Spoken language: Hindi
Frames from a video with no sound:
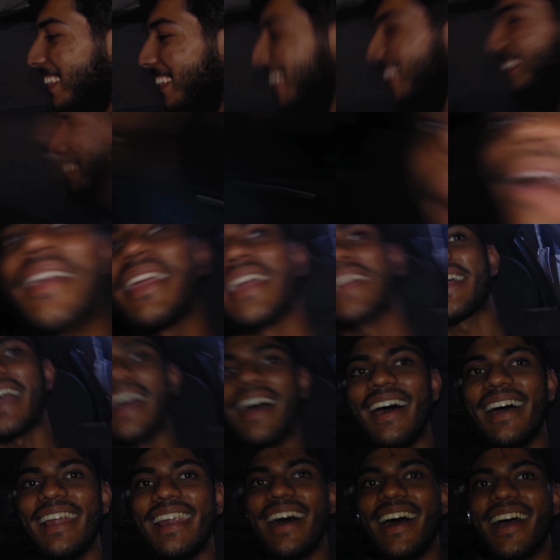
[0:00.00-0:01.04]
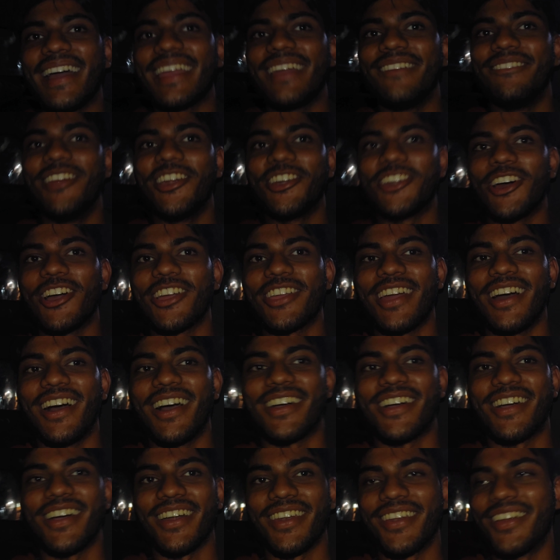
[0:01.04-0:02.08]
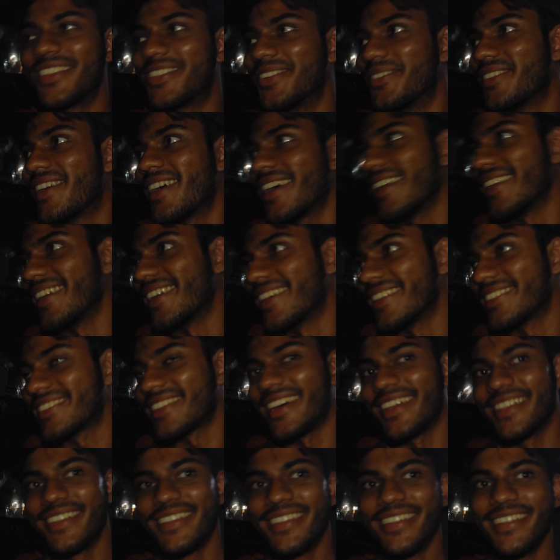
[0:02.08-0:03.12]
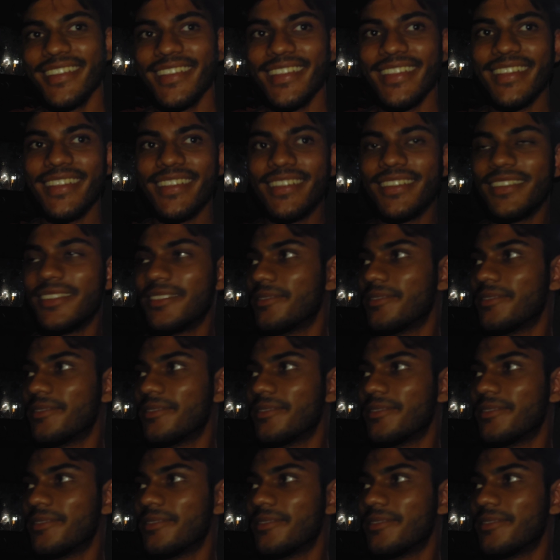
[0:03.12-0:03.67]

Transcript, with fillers: पापा की कॉल आ गई बेटा क्या कर रहे हो तुम कर सर का फोन है अकेडमी के